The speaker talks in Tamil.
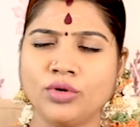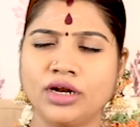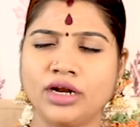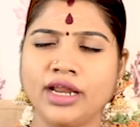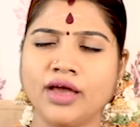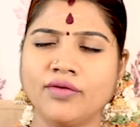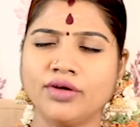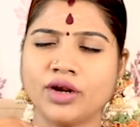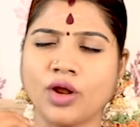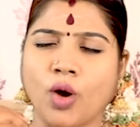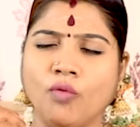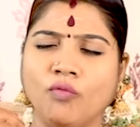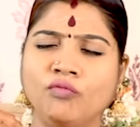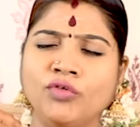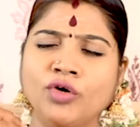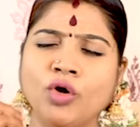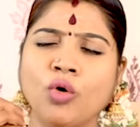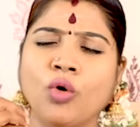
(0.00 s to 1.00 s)
உடனே அவருக்கு
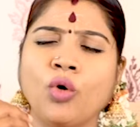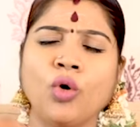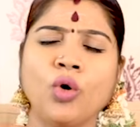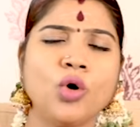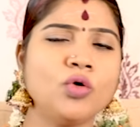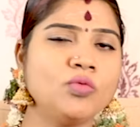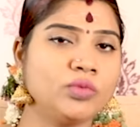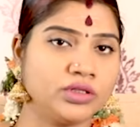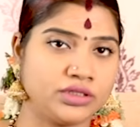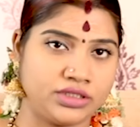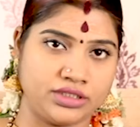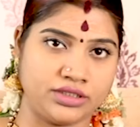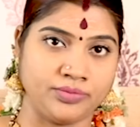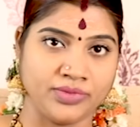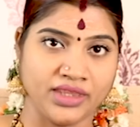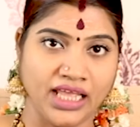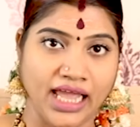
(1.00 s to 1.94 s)
அவ்வளோ கோபம் வந்தது